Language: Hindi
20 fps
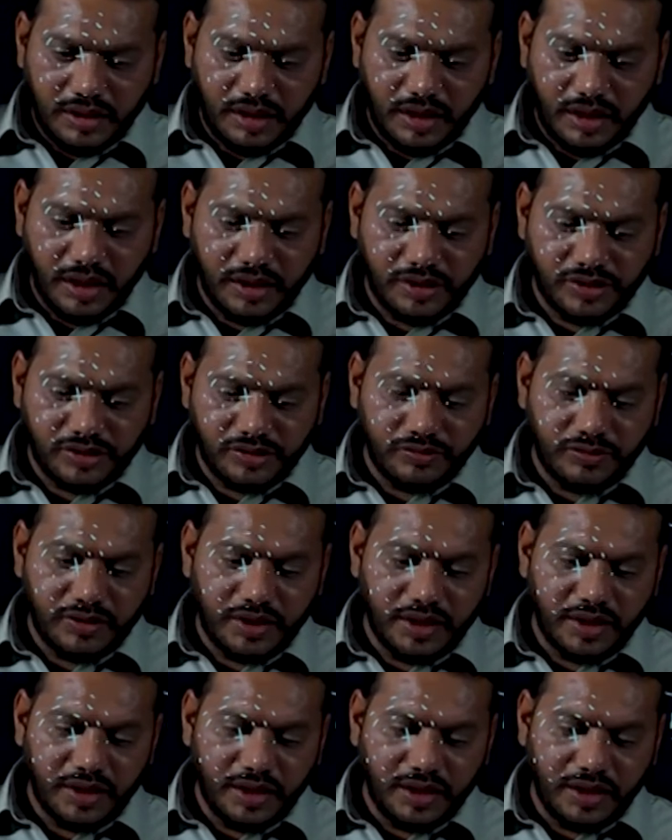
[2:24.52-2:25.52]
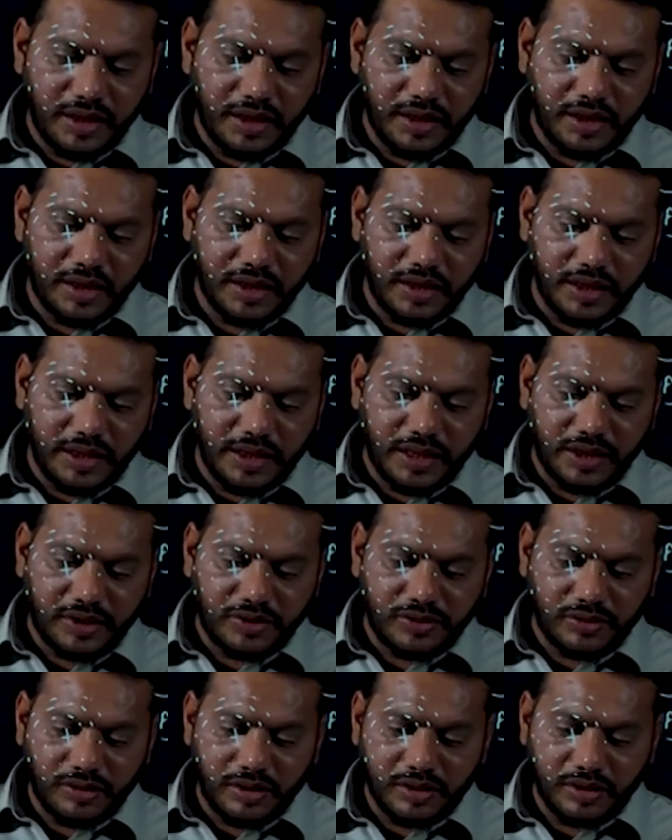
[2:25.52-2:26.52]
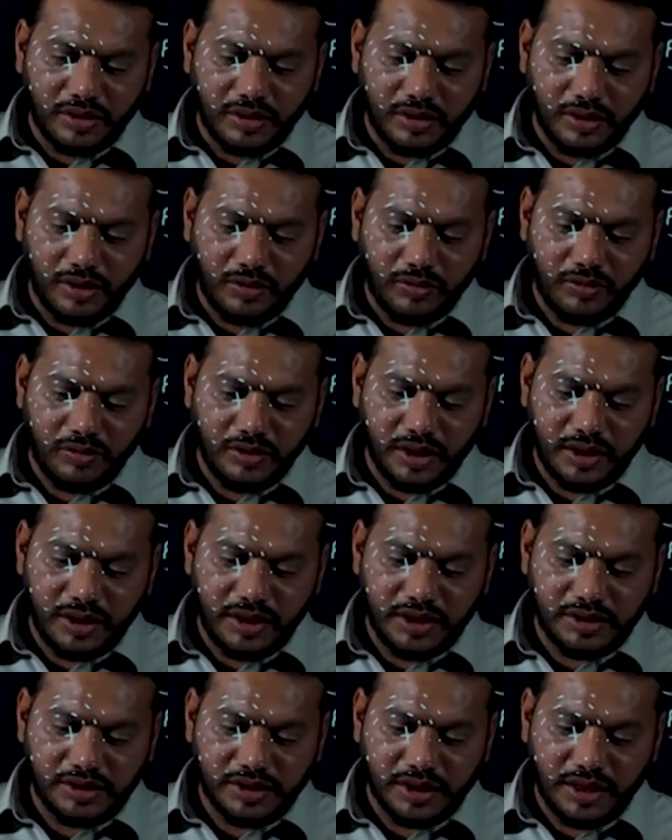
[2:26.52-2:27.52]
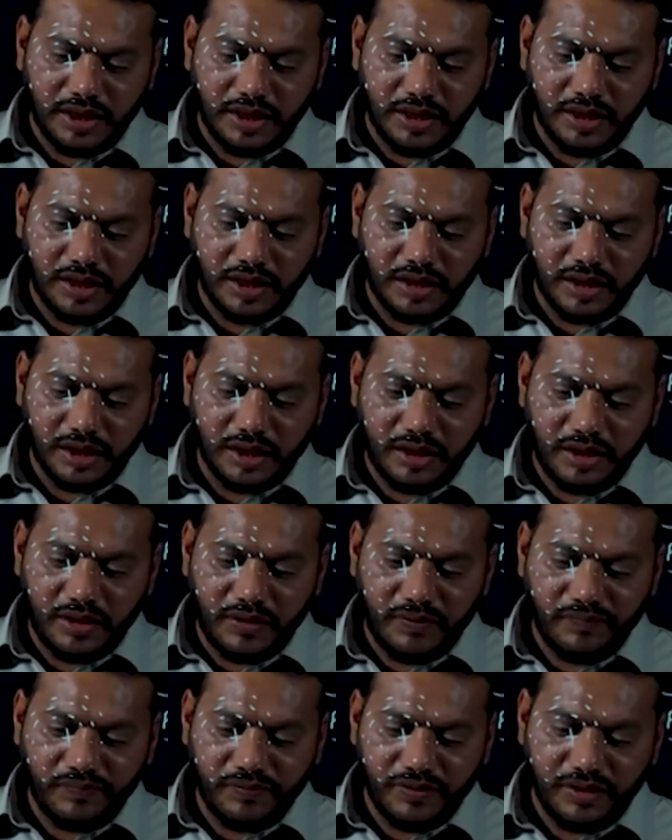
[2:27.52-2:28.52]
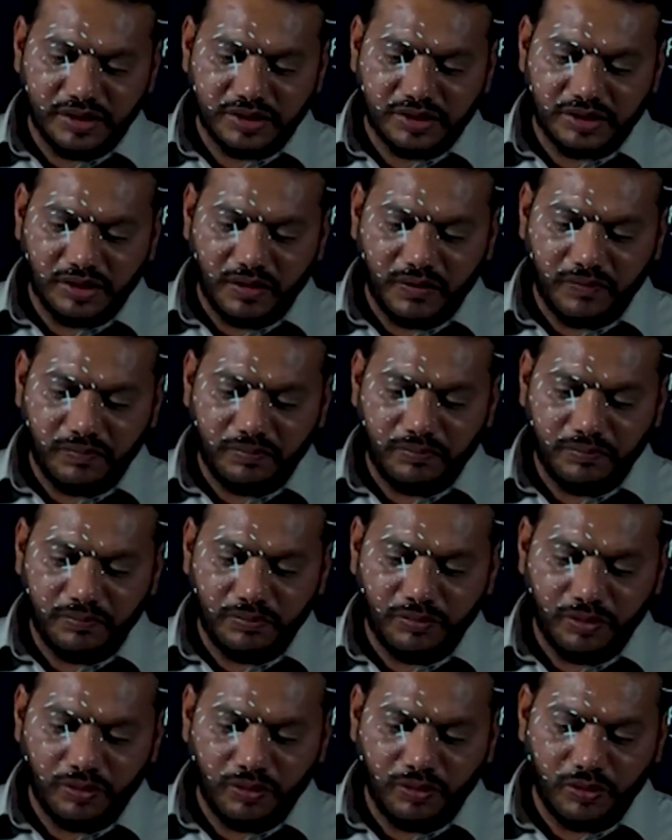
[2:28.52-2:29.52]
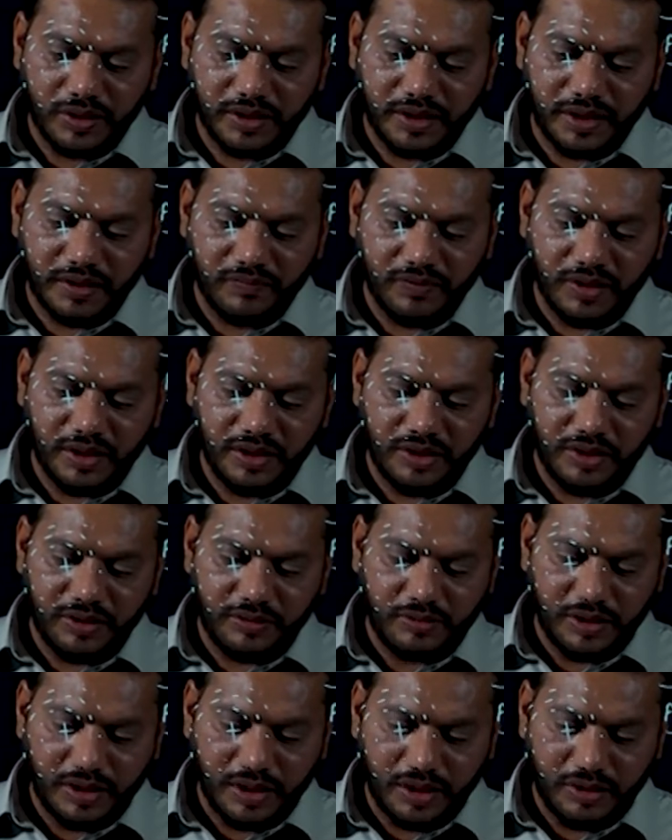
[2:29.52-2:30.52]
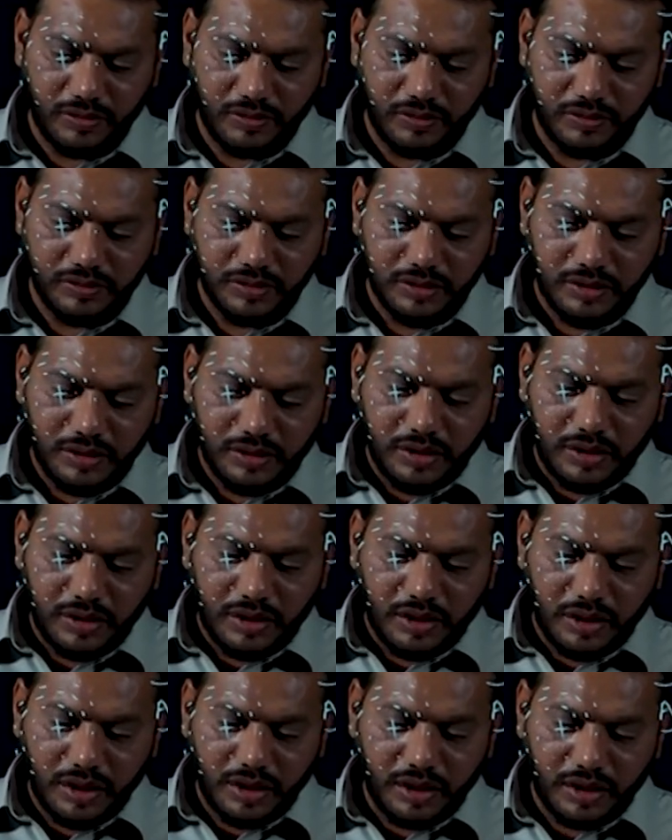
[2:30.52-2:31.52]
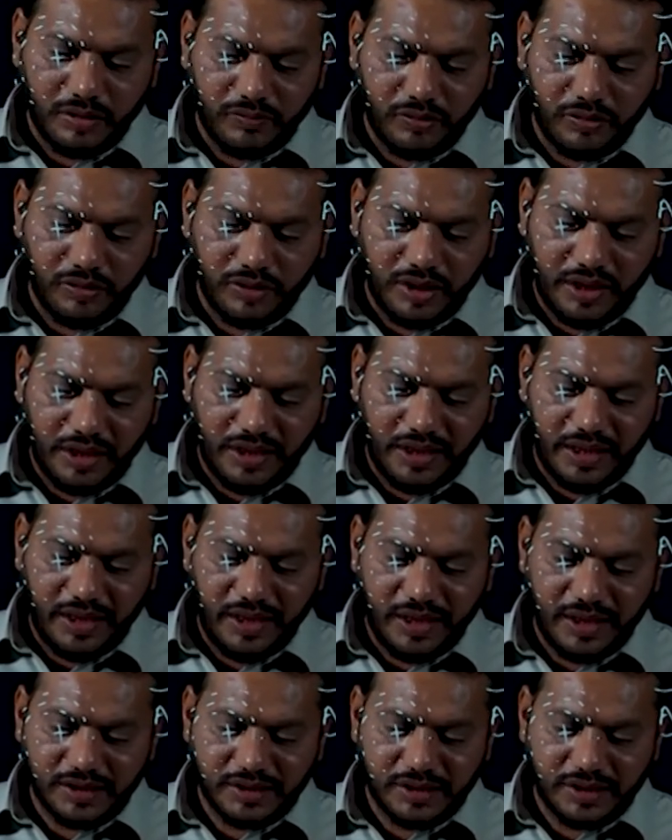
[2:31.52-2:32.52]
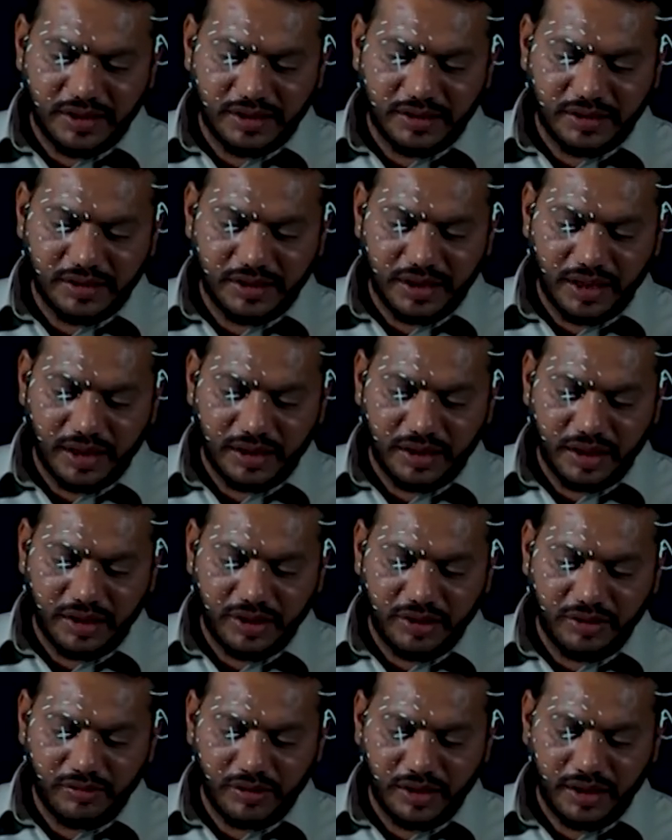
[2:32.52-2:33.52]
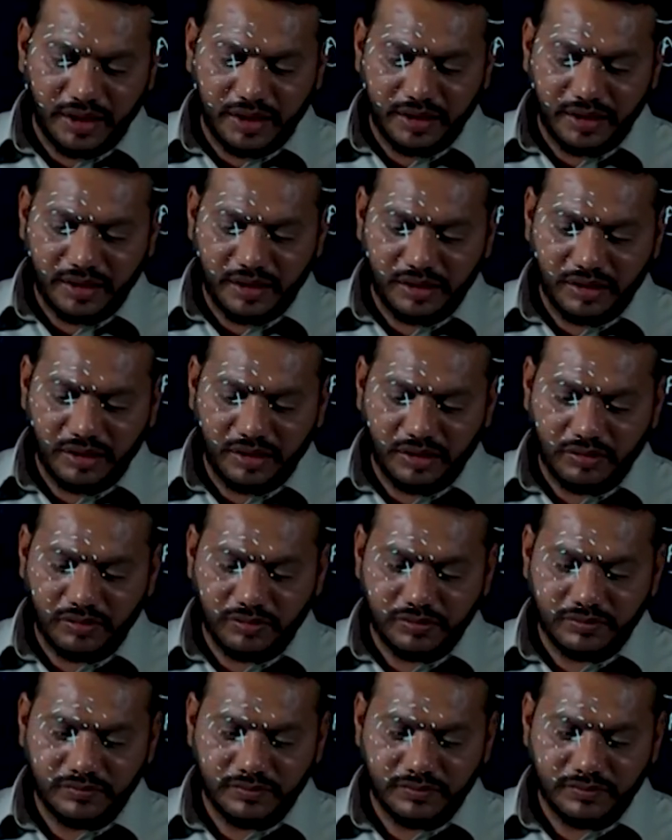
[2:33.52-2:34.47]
अगर स्टूडेंट अगर इलेक्ट्रॉन क्लाउड इज़ अंडर द इन्फ्लुएंस ऑफ मोर देन वन न्यूक्लियाई हो अगर वो एक से ज़्यादा न्यूक्लियाई के अंडर हो